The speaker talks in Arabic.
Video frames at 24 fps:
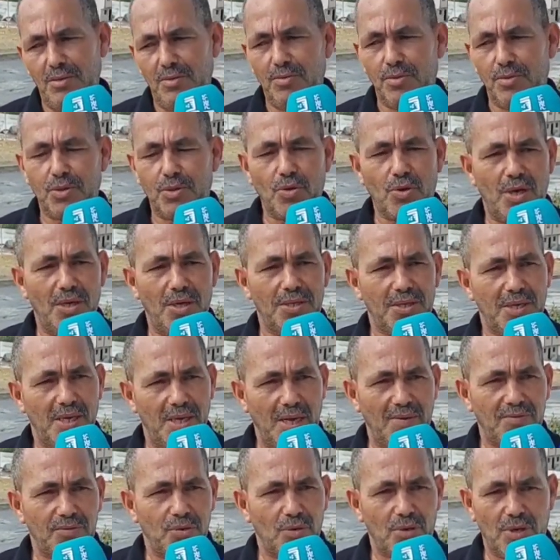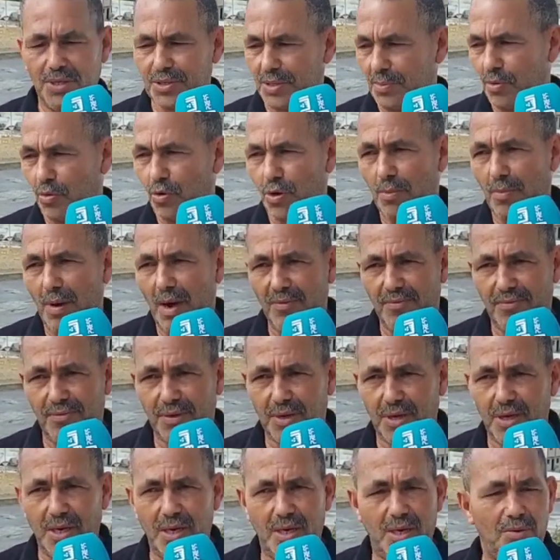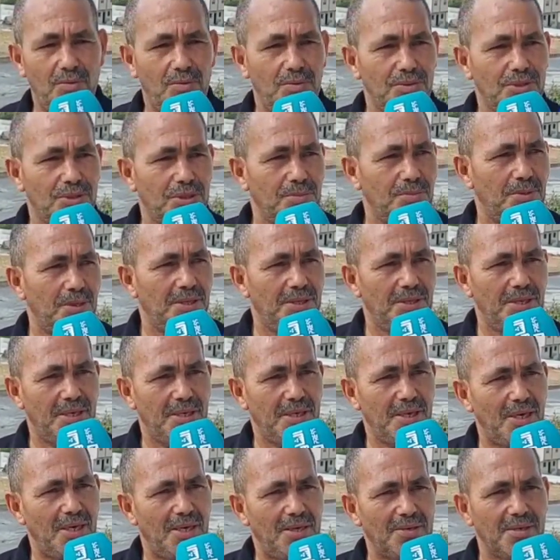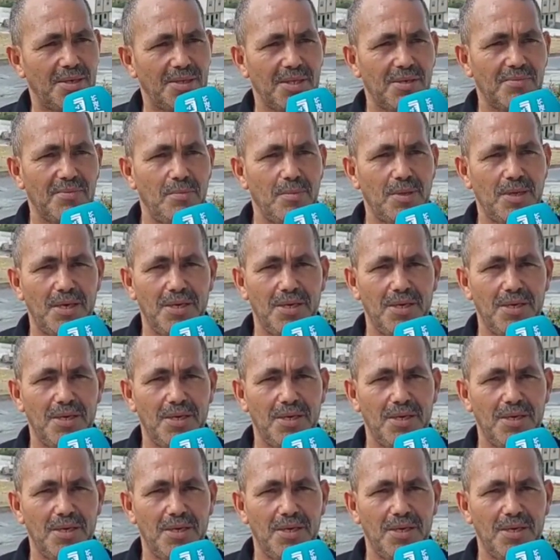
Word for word: والطرق انت كتعرف الطرق دابا كلها محفره والزبل هنايا النظافه ما